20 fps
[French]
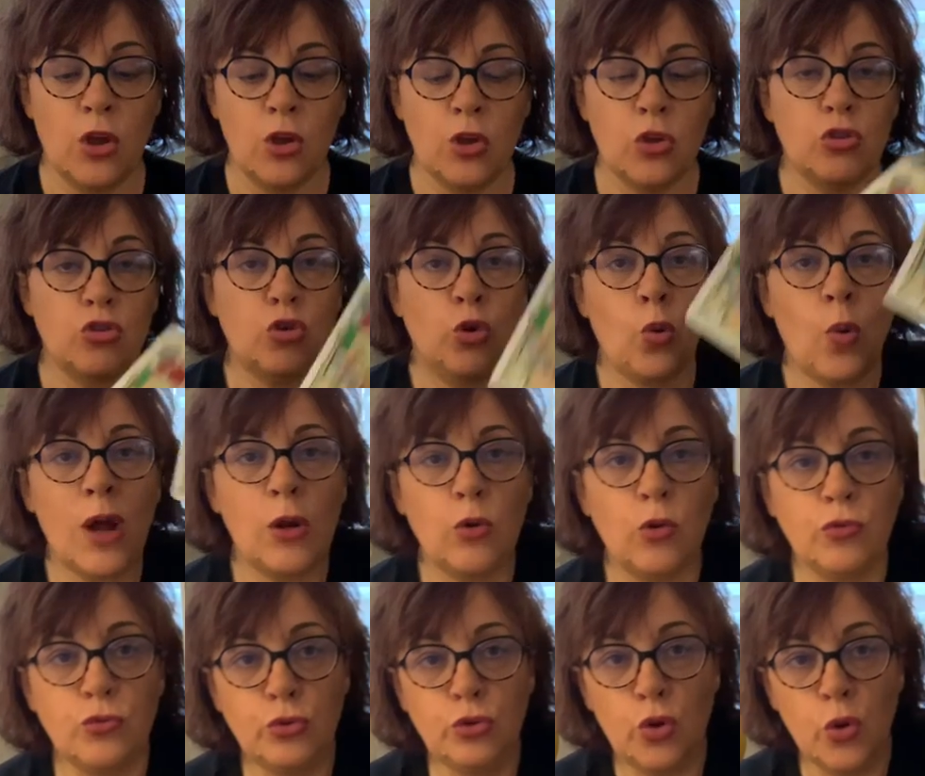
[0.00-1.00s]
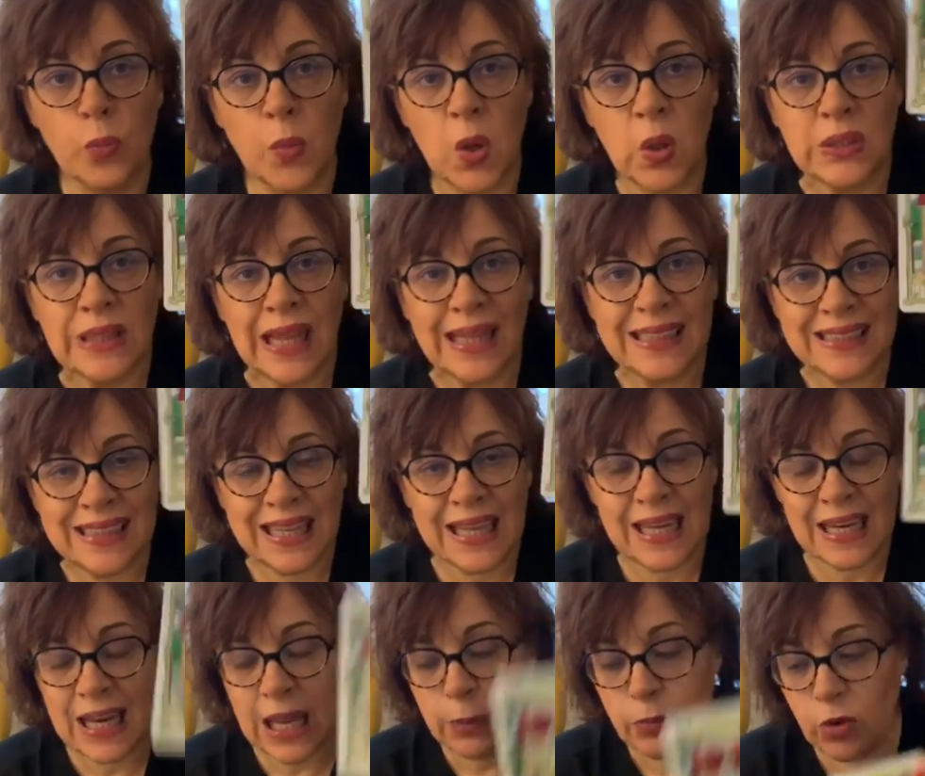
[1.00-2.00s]
Je crois qu'on vous demande là très
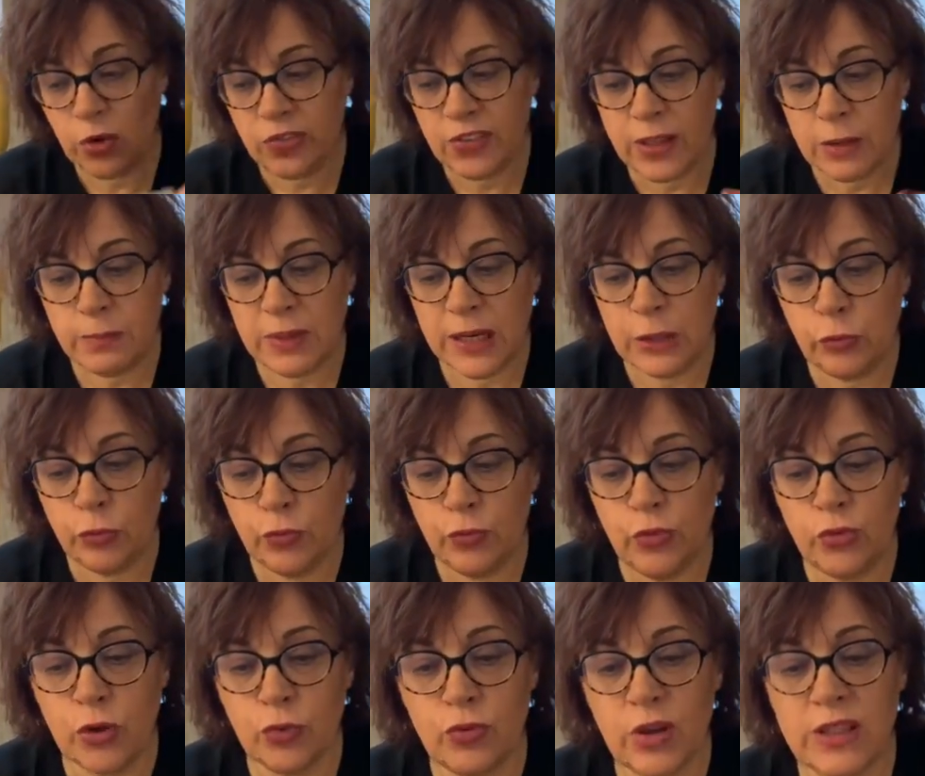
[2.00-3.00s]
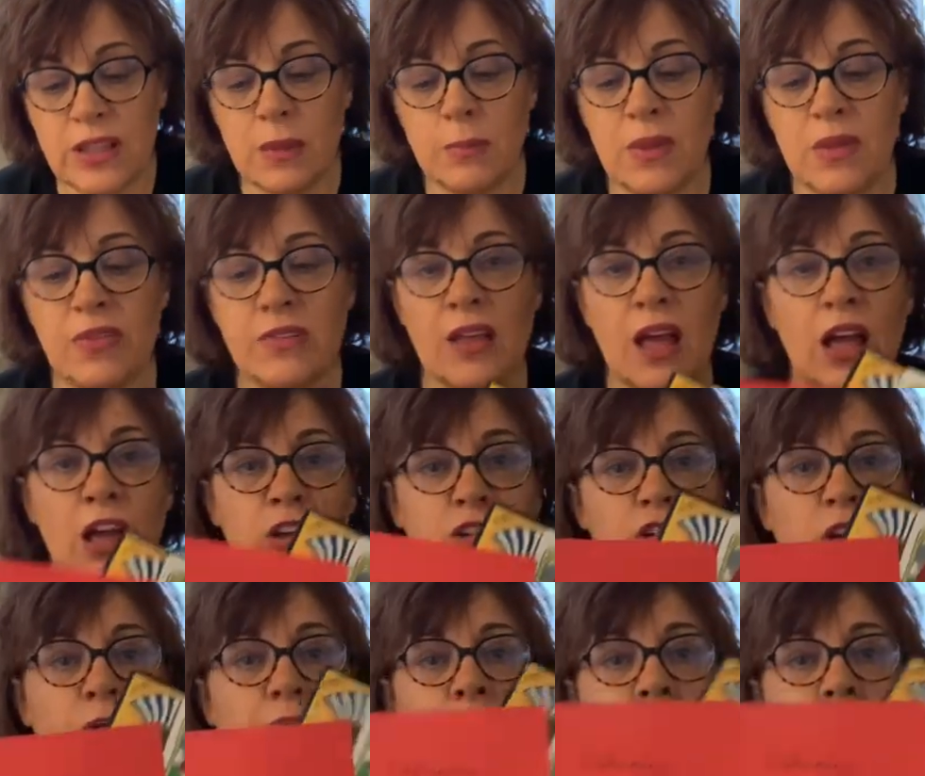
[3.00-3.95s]
clairement, cette pleine lune vous envoie des messages,